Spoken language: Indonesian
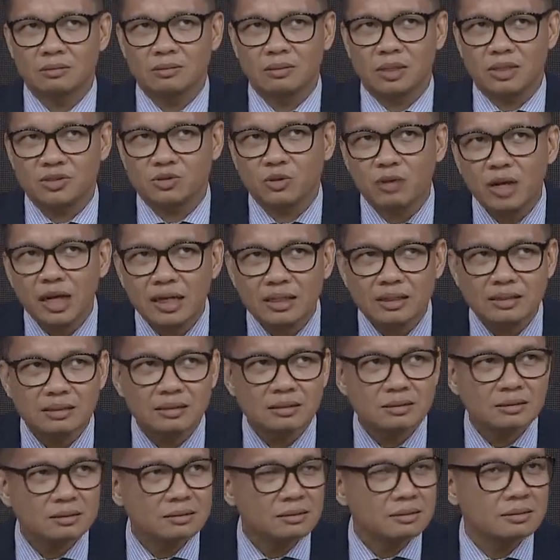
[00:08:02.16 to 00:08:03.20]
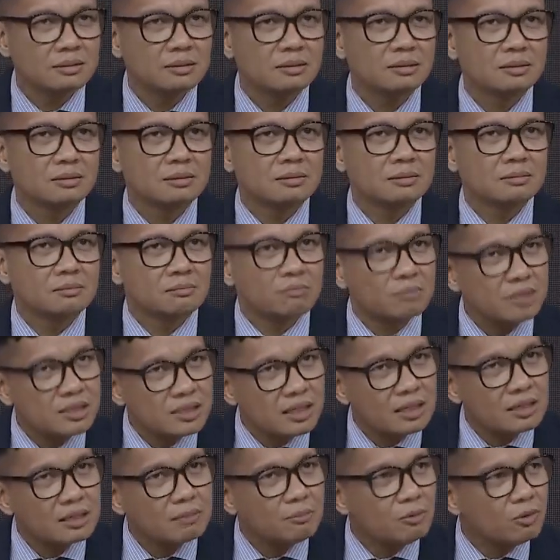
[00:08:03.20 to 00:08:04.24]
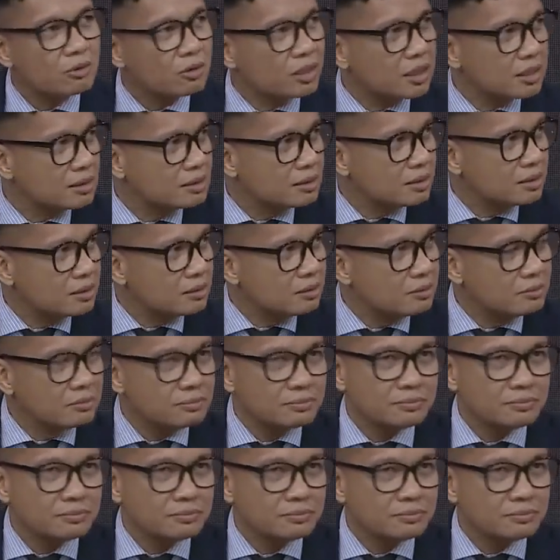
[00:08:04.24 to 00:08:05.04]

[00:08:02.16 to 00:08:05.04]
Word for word: nasionalis. Bisa dibuka di situ.